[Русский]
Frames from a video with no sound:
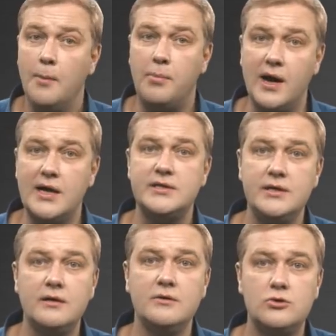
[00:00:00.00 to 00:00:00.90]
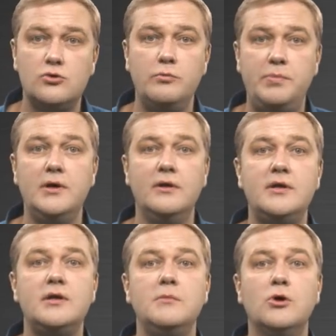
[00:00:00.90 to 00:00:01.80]
Праздник наступил, и
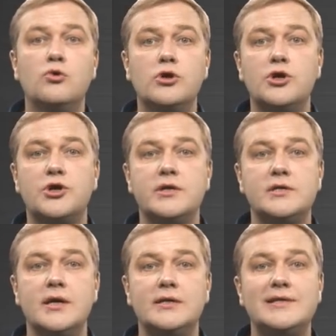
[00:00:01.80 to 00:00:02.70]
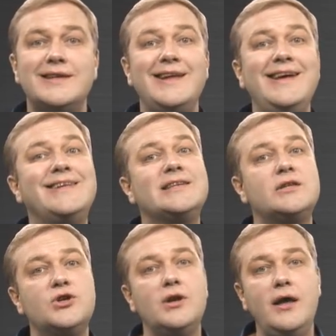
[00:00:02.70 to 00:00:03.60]
тебе уже 16 лет. К
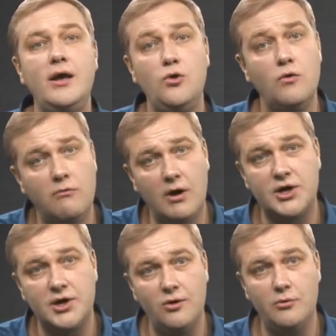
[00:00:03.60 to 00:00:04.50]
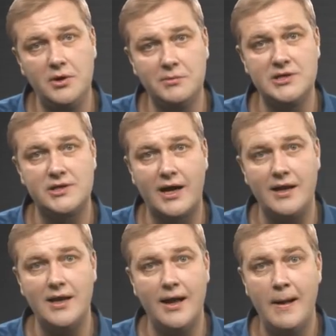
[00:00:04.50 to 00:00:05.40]
сожалению, в вашей любимой
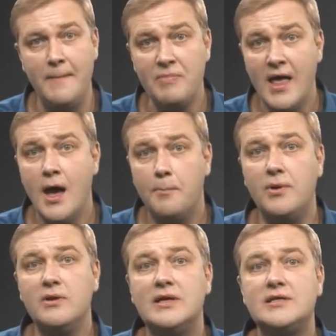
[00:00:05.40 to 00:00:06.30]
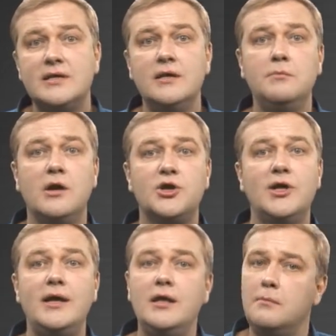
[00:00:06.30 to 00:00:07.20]
стране полноценным
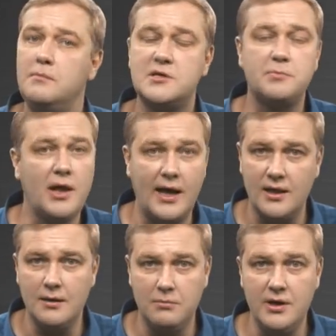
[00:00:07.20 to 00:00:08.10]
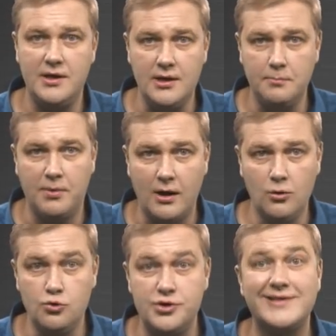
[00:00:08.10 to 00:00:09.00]
гражданином бесплатно быть не
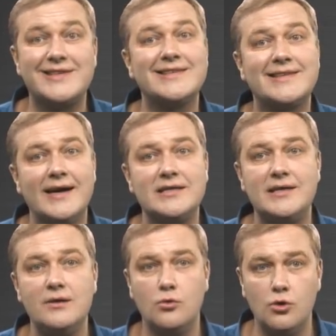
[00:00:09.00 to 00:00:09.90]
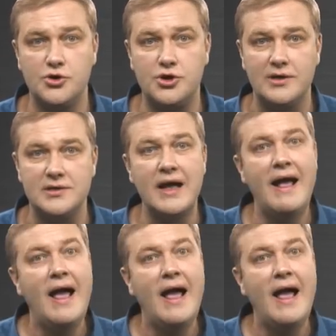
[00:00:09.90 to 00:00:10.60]
получится. Сказки кончились.